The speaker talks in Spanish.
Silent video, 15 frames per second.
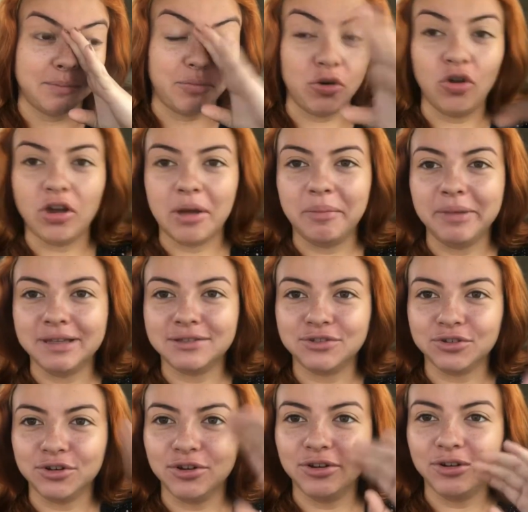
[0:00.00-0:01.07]
por lo que han
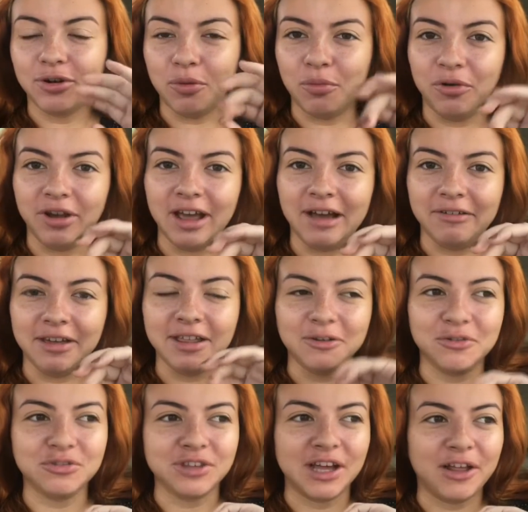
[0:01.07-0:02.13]
visto, como les había
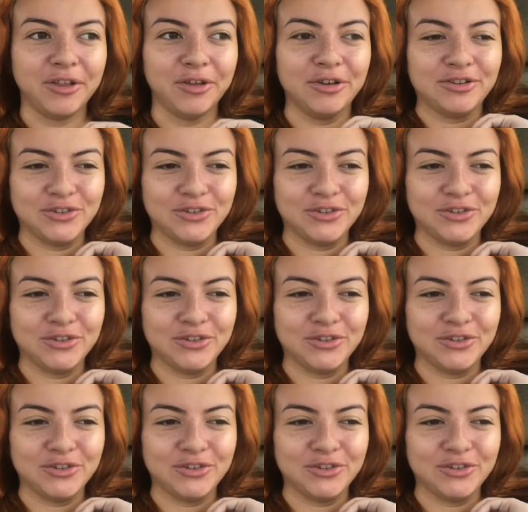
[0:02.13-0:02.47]
contado,